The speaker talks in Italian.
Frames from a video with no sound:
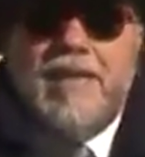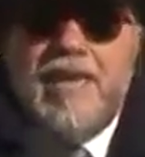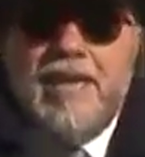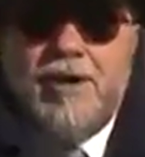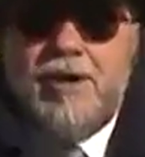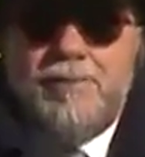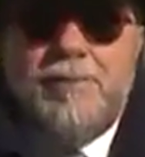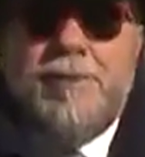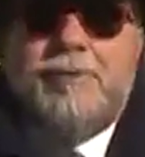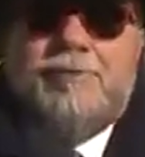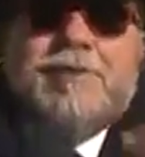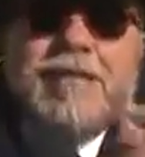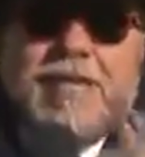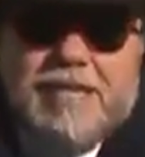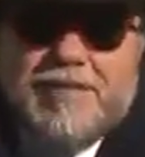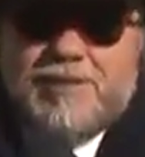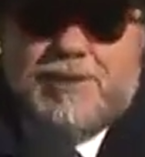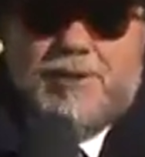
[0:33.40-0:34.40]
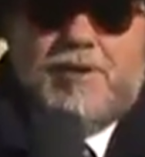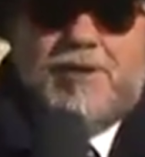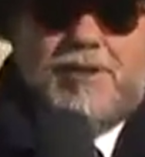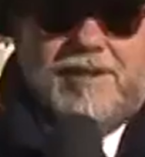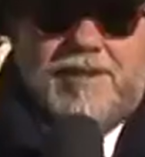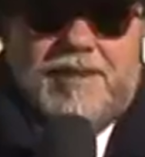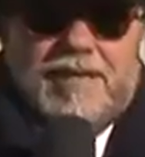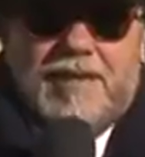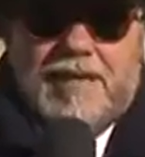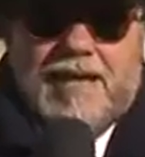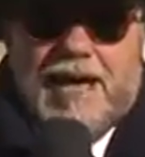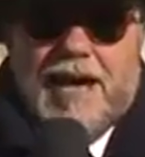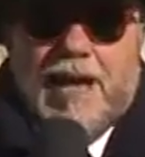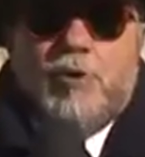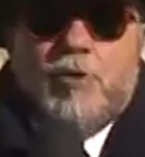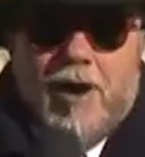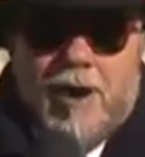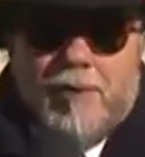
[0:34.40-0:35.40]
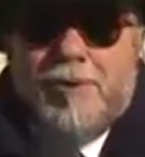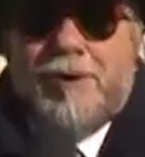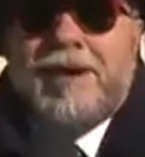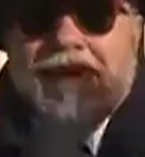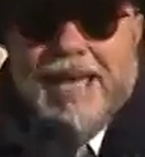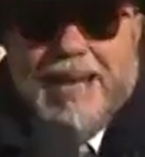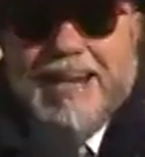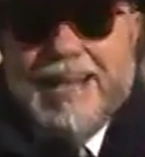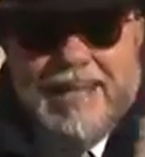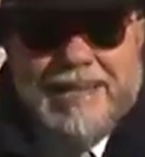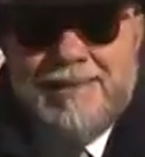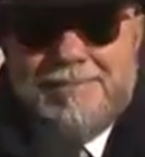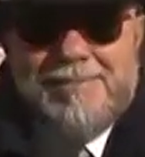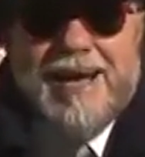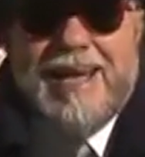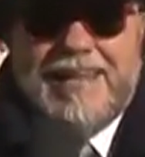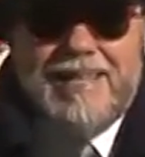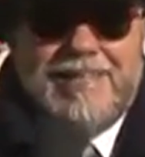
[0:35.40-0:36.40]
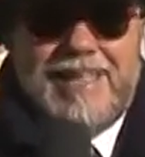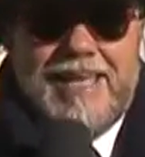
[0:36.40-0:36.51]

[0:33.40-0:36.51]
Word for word: io mi unisco all'uomo che ha l'animale